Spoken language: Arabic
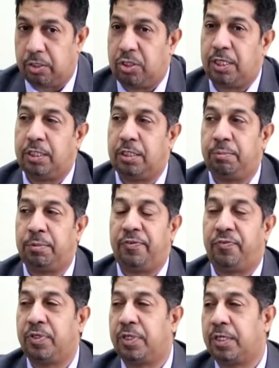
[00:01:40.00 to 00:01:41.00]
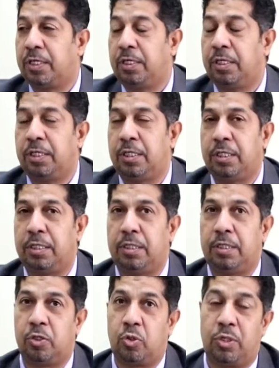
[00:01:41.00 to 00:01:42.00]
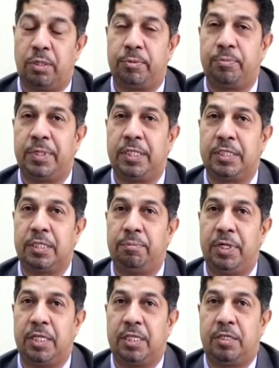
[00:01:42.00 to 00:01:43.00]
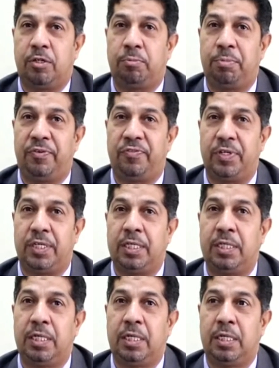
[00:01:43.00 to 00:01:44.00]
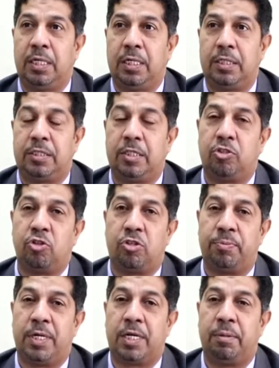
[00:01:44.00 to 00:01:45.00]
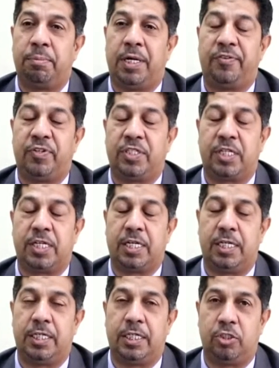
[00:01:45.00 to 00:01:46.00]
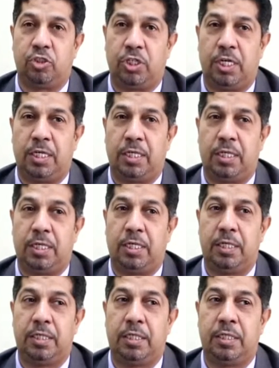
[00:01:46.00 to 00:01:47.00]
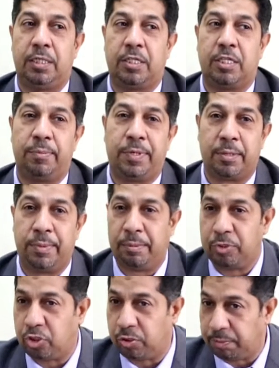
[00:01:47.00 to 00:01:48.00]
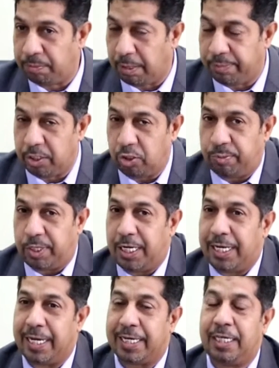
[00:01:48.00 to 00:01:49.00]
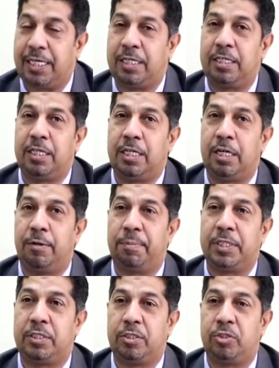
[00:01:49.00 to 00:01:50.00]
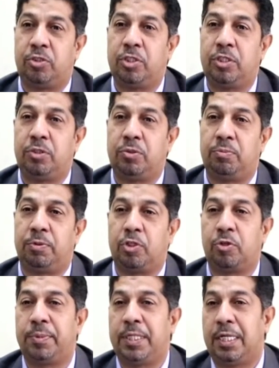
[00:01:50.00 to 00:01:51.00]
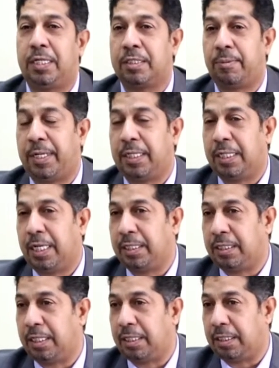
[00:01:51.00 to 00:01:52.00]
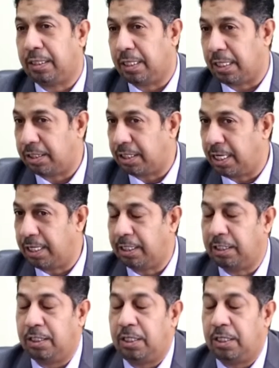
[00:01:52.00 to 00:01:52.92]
تخدم الفكره لكونها متميزه بحيث انهم بالفعل تاتي ثمارها بعد فتره قليله ان شاء الله. الثمره ما بتجي ما بين يوم وليله اكيد بس الجهد بحكم ان احنا طبعا قعدنا يا الاخ صالح